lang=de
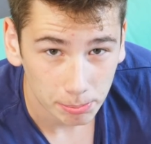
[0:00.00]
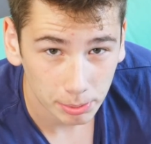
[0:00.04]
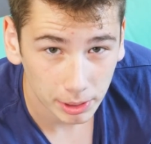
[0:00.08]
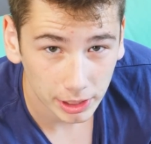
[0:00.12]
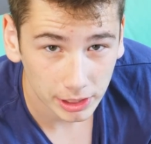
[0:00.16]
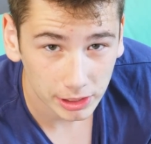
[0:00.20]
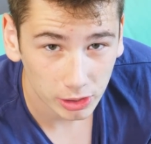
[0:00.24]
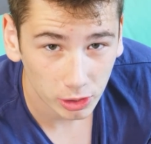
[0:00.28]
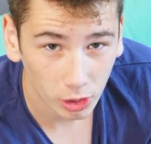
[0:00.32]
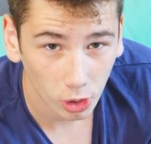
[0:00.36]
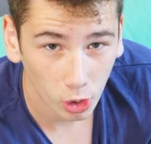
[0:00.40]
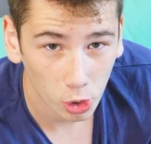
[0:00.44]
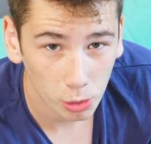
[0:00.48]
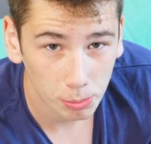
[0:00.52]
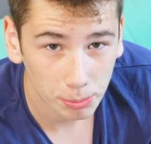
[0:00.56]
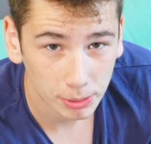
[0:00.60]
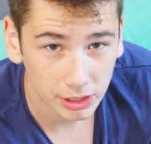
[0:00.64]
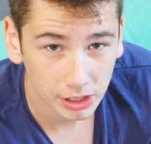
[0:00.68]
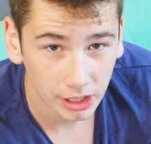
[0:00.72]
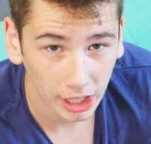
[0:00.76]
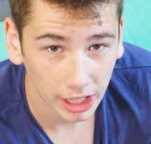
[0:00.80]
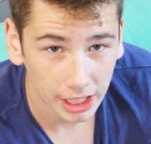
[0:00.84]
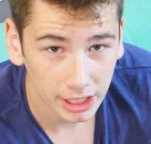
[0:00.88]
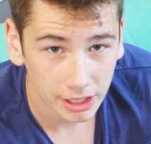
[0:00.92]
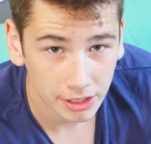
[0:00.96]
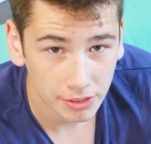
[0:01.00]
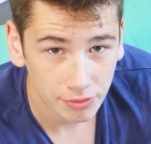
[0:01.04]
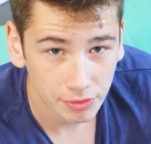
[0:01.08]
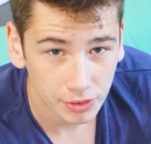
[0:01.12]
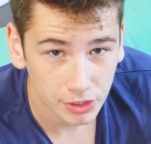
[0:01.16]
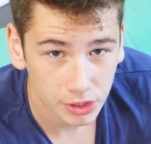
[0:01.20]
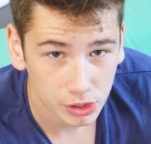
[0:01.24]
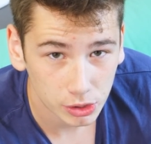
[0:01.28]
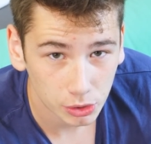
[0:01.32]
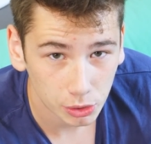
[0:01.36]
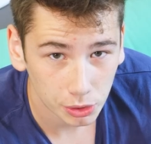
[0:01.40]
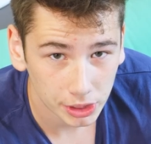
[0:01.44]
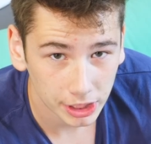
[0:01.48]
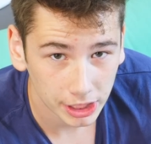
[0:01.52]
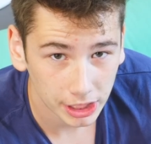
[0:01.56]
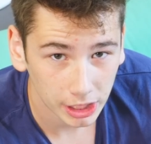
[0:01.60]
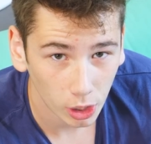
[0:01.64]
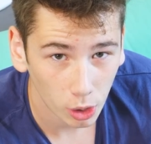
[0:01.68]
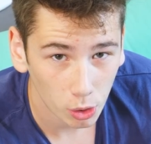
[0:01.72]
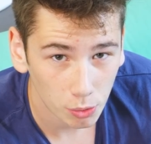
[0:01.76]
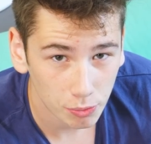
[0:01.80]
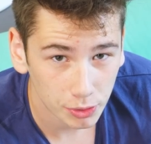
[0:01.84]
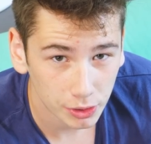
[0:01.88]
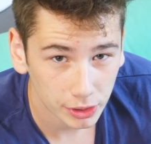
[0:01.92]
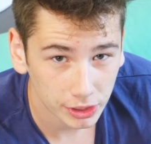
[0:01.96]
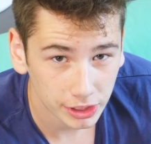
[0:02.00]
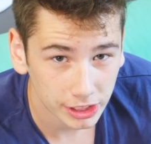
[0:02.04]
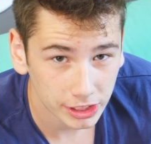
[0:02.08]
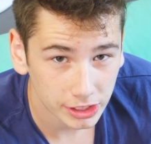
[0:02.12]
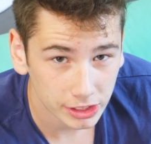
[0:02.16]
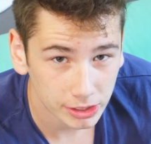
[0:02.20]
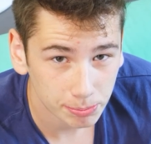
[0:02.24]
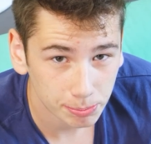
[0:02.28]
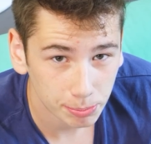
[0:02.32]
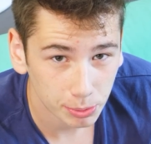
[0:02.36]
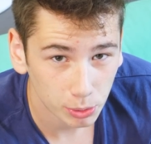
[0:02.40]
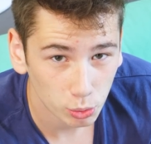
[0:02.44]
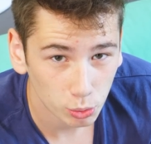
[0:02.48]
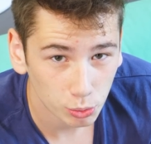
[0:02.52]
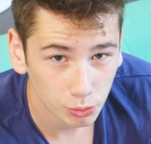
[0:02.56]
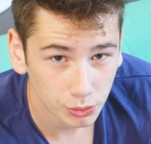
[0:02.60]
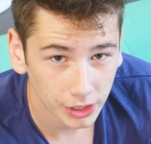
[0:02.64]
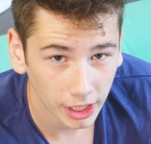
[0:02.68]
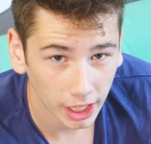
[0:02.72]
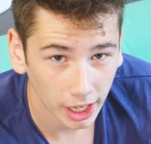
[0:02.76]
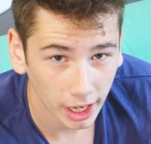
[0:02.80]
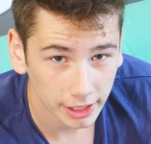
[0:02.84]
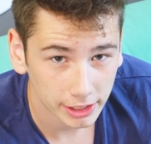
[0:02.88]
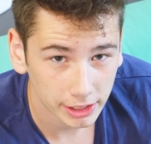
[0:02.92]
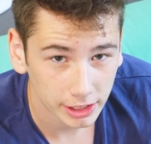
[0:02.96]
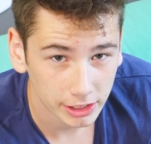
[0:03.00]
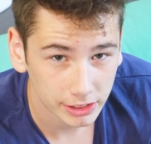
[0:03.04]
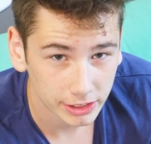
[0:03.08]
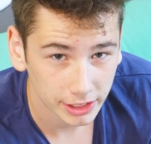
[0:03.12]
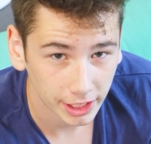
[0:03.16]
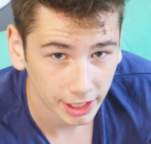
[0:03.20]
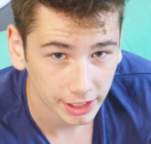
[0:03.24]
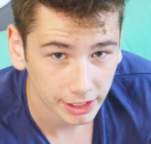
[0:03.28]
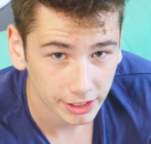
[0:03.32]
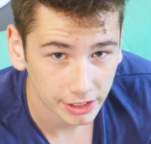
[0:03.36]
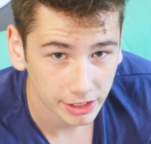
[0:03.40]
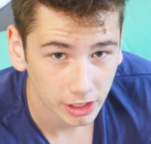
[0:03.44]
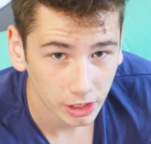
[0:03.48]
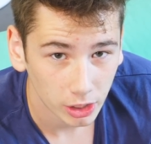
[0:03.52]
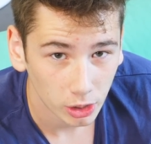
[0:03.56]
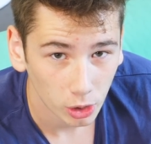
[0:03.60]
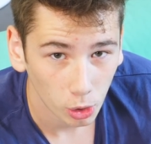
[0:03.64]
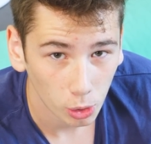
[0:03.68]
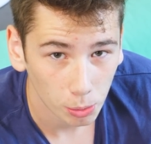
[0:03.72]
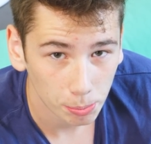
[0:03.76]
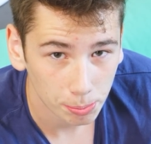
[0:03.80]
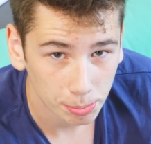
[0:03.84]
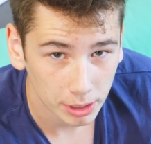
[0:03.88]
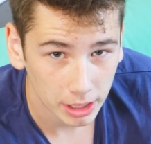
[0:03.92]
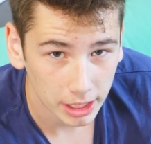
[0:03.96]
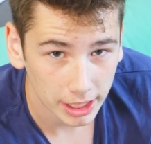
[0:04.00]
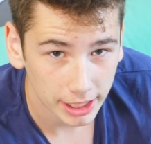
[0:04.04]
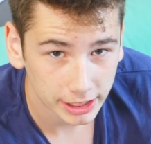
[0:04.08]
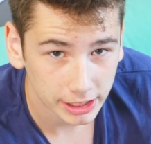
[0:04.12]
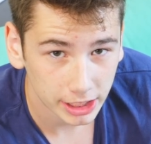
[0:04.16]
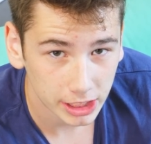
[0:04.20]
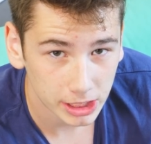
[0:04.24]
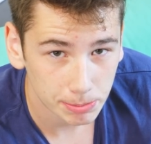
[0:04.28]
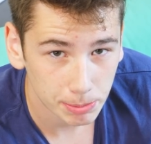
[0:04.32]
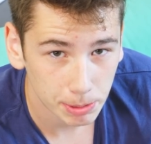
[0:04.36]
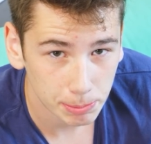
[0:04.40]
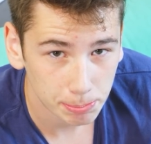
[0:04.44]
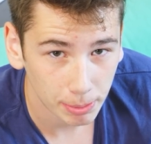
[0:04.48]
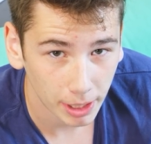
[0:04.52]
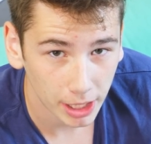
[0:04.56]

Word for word: Bringt doch auch mit rein, wieso ihr genau für diesen Beruf geeignet seid und belegt das mit